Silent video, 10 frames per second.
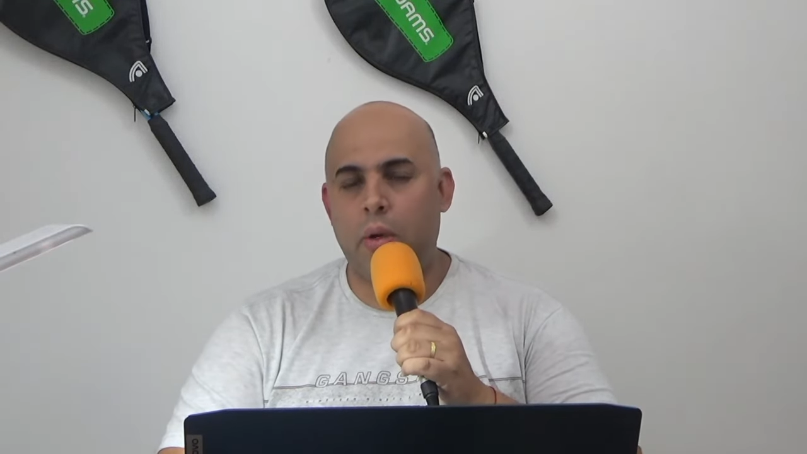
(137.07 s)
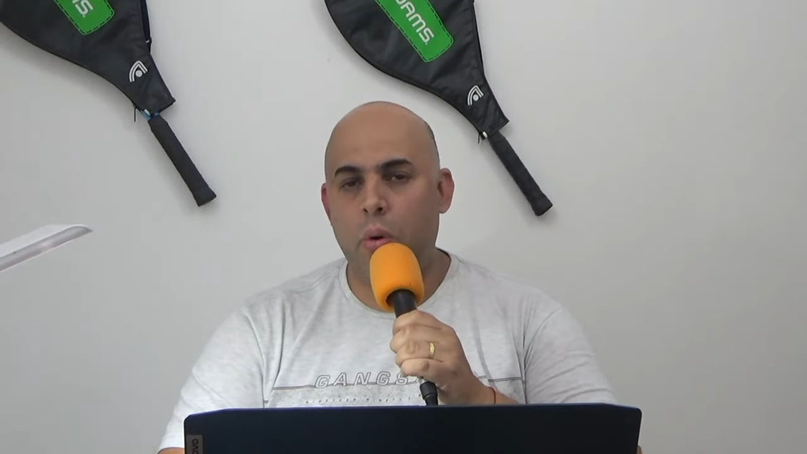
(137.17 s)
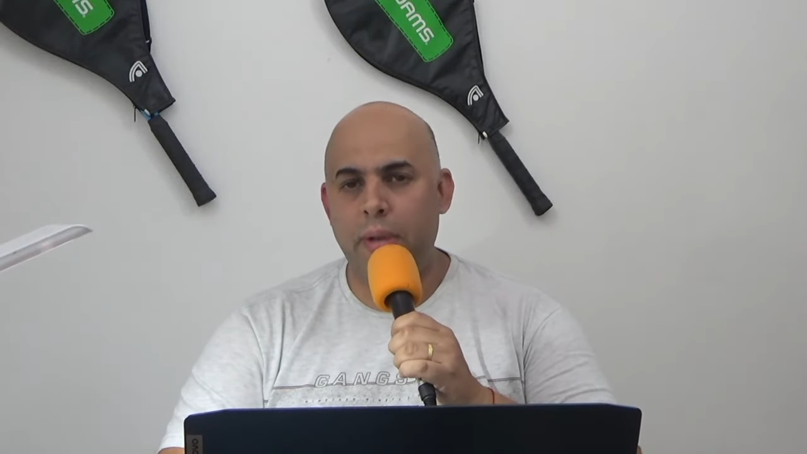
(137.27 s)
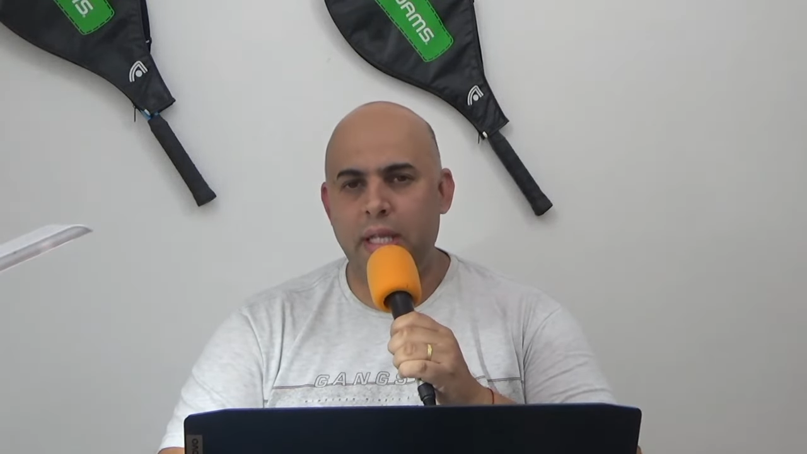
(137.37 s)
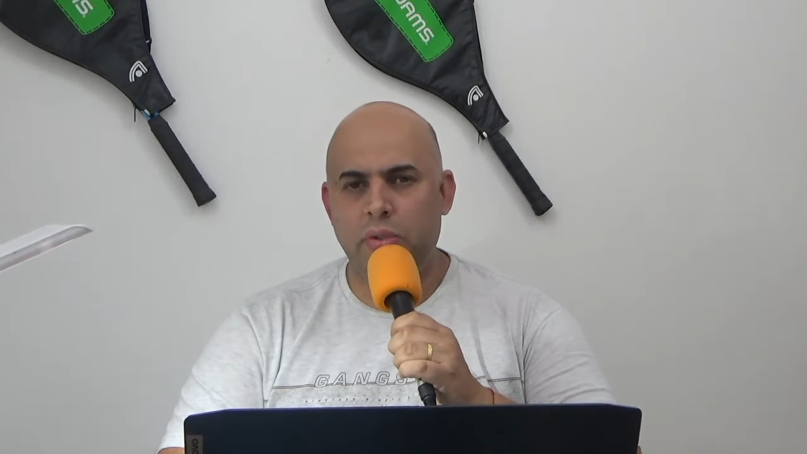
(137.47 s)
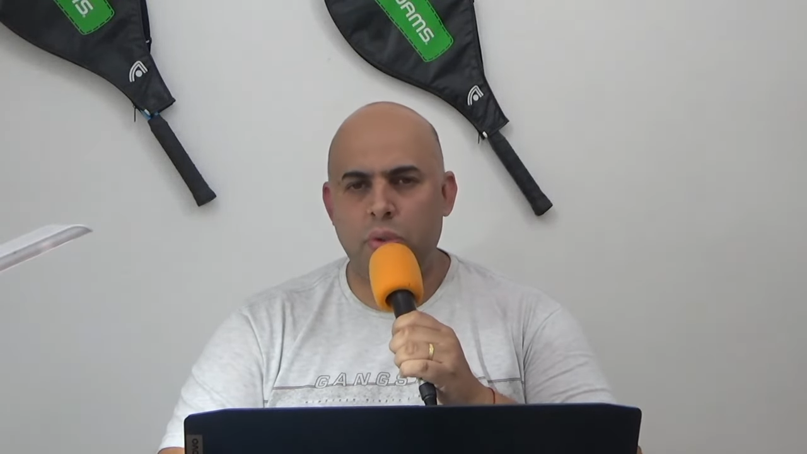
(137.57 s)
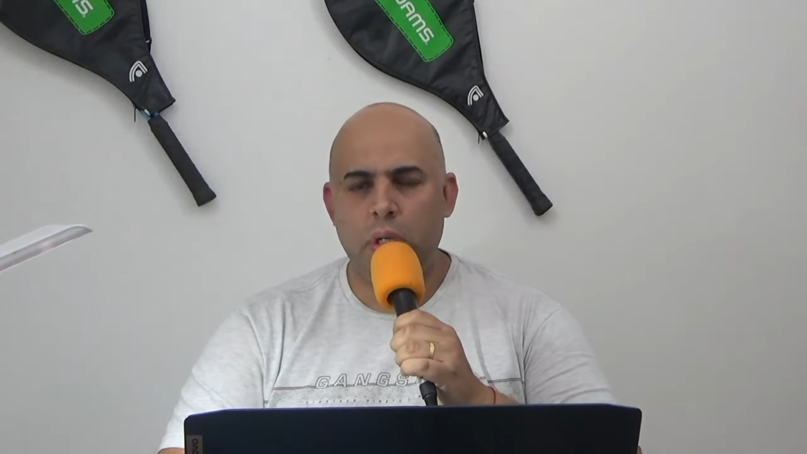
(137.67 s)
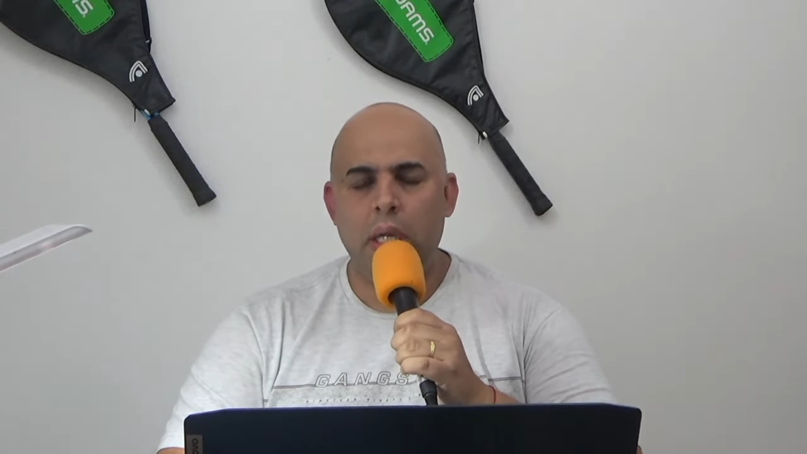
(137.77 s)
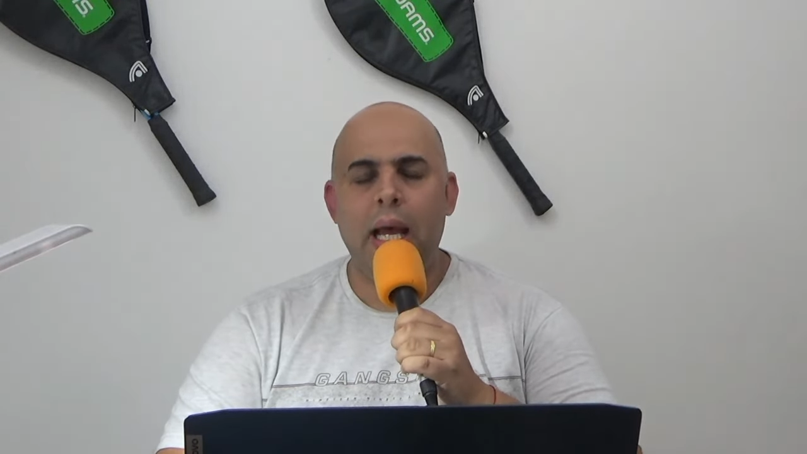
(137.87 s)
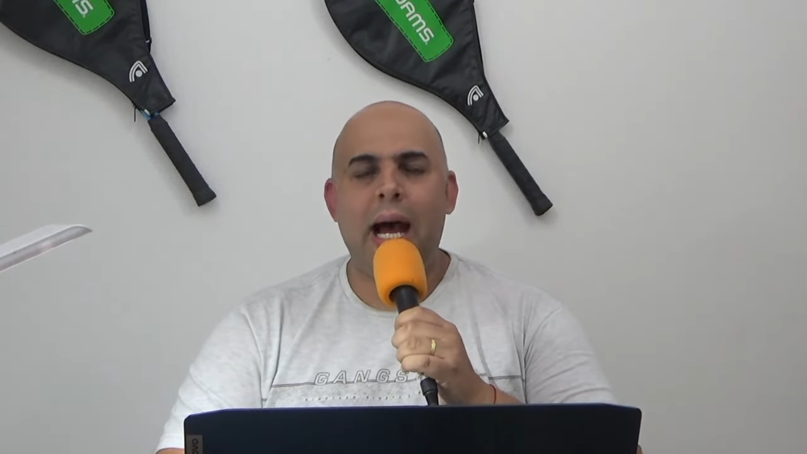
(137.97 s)
Com isso,
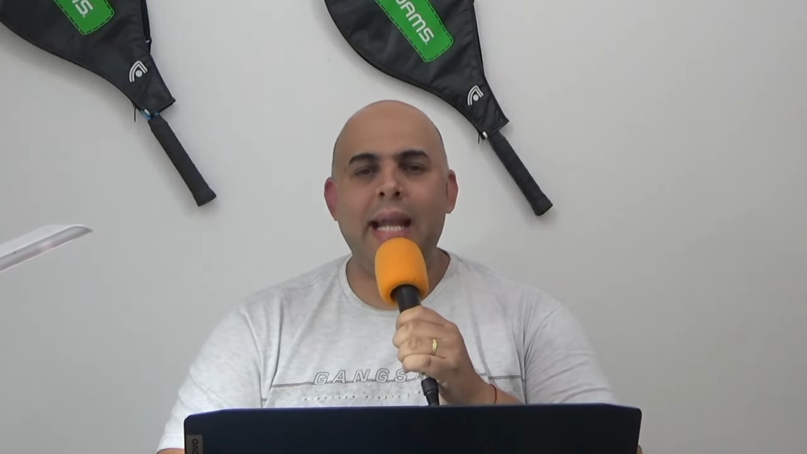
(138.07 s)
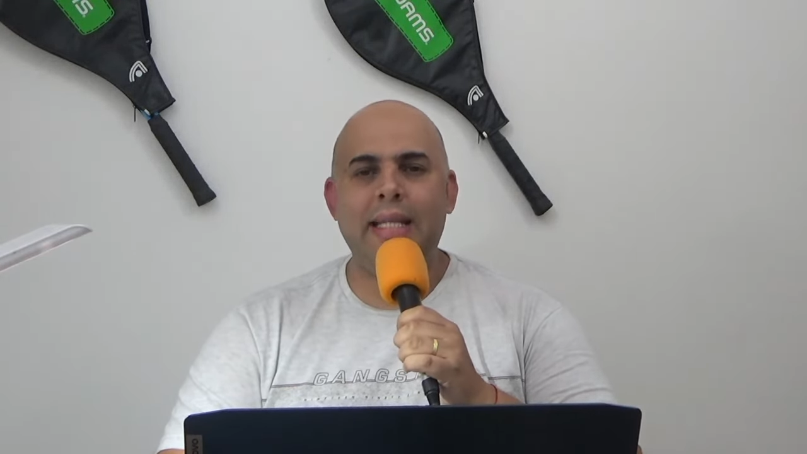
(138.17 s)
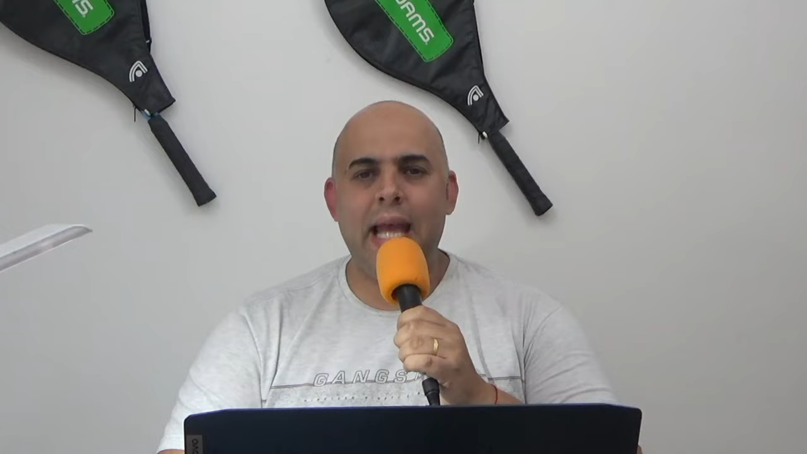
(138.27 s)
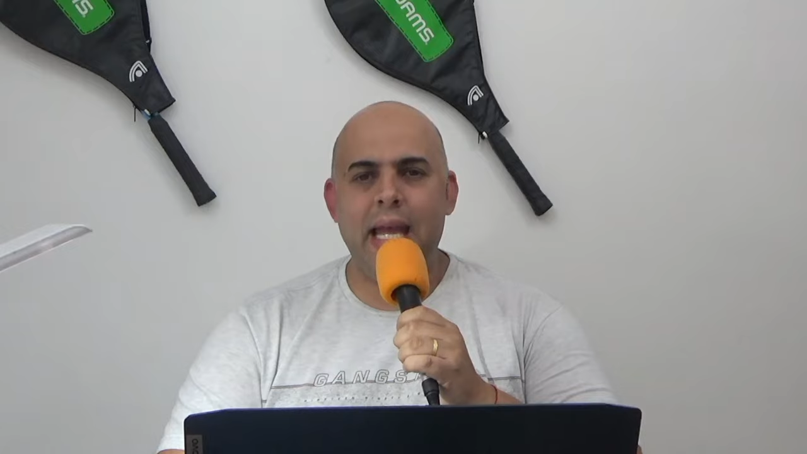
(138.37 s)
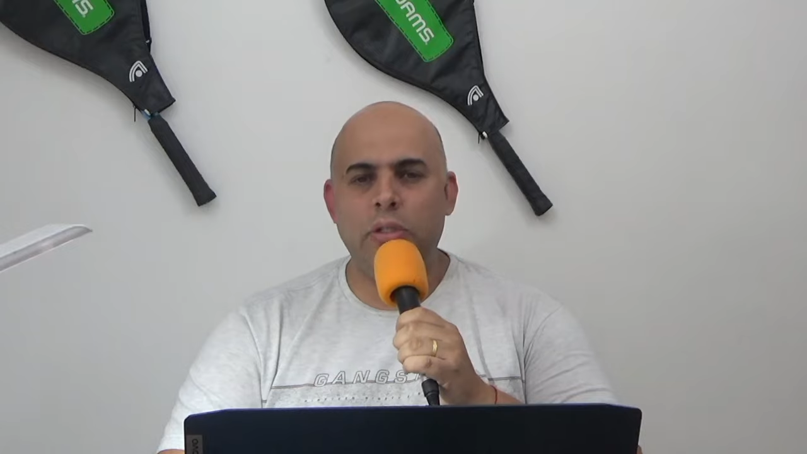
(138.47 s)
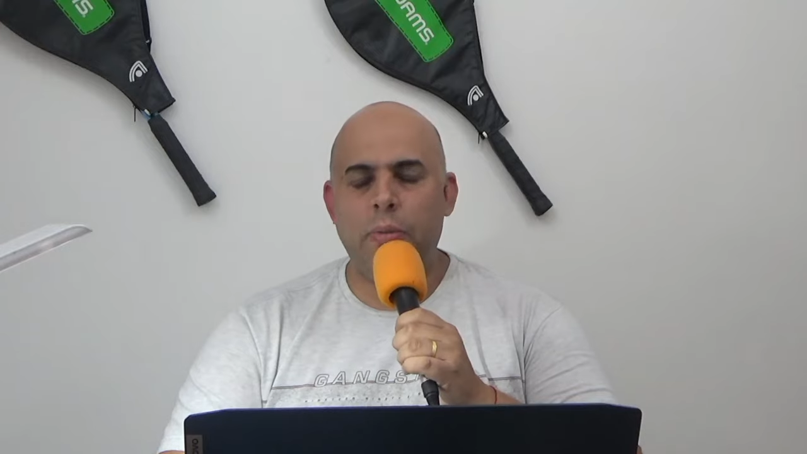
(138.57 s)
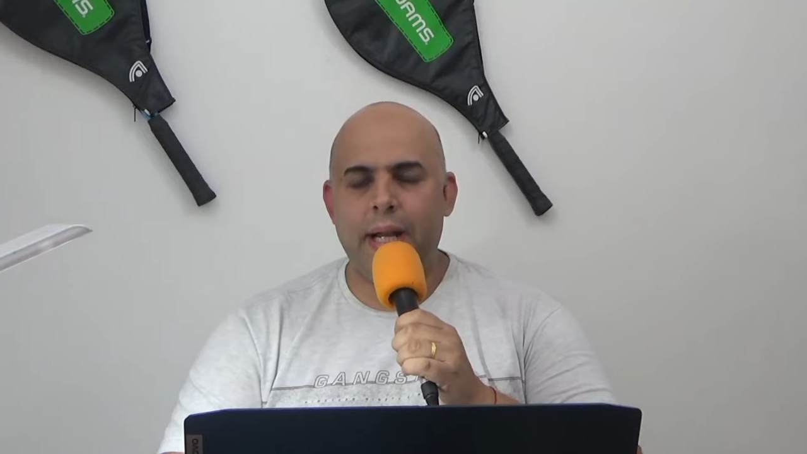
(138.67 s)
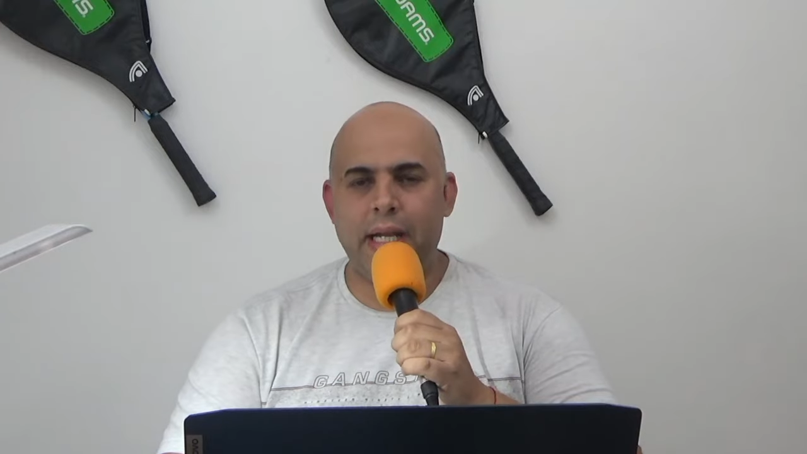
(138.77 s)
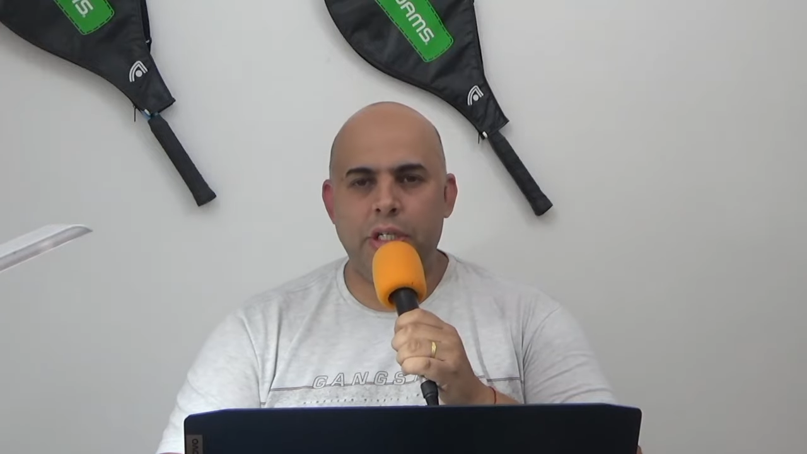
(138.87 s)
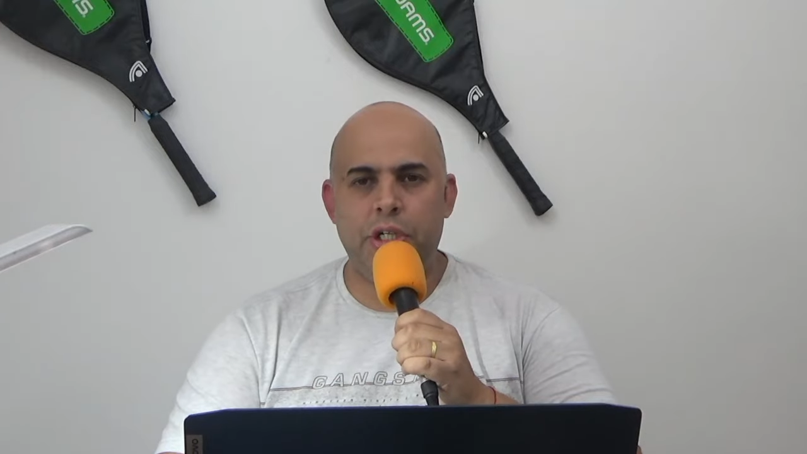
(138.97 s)
a ideia do
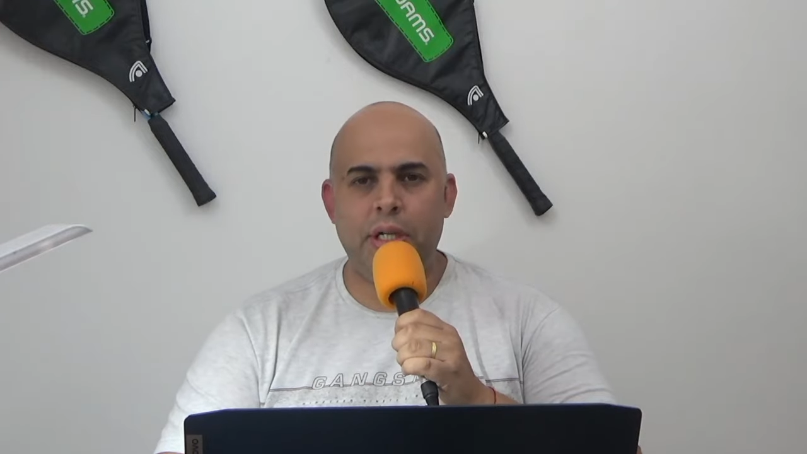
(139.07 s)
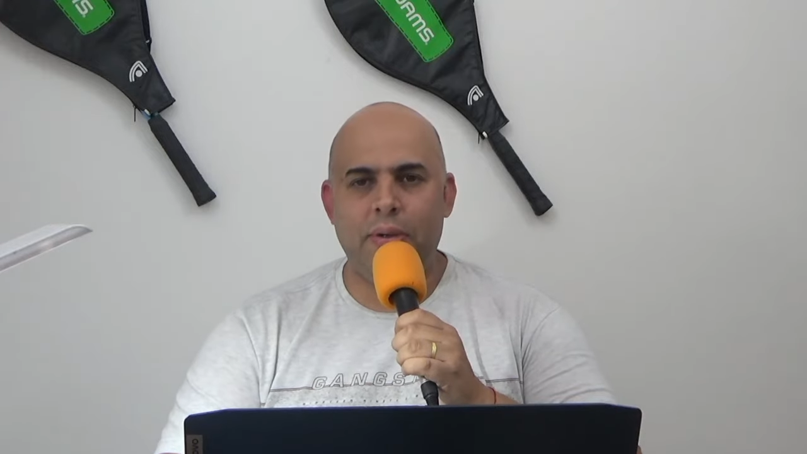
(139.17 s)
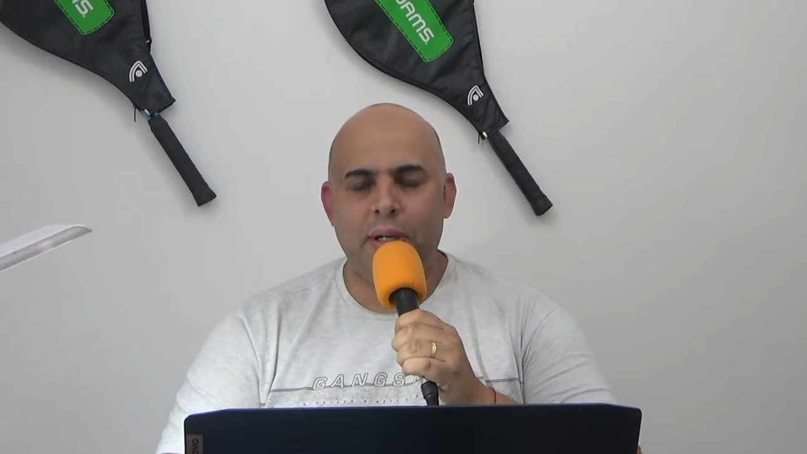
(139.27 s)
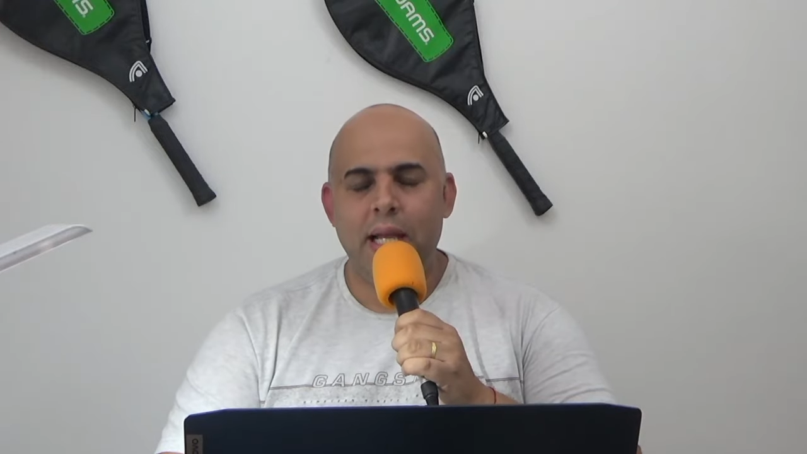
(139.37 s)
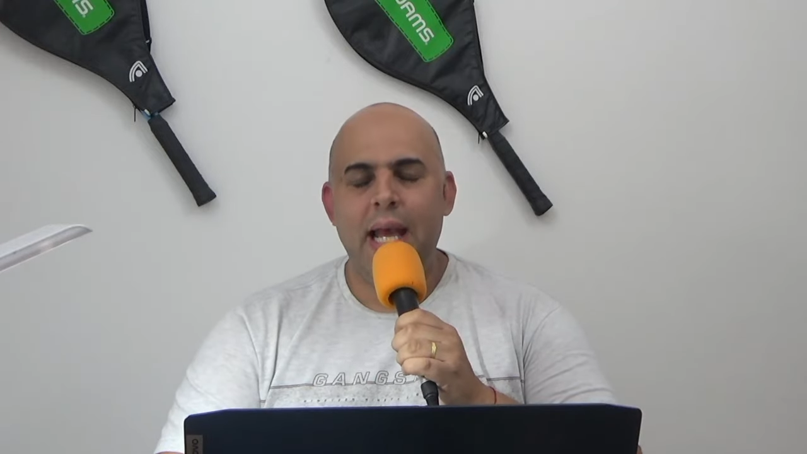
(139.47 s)
Bragantino